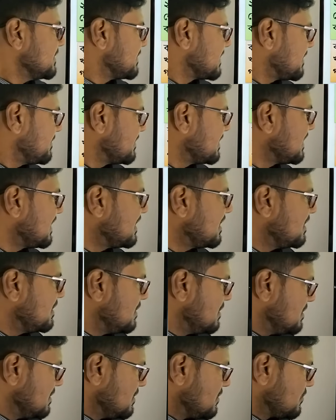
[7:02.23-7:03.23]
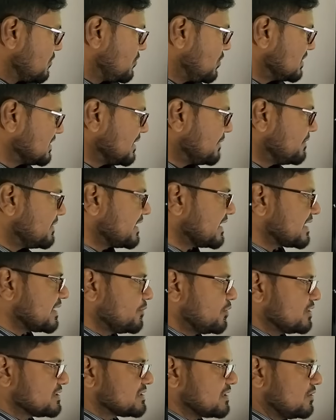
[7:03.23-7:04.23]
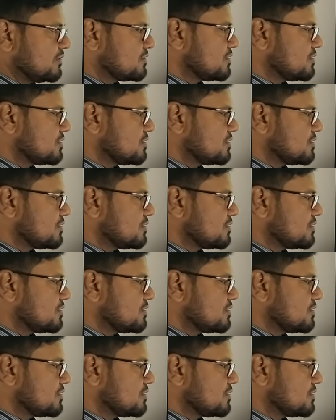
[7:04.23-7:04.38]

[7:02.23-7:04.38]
এবার আমরা গ নম্বরে কি বলেছে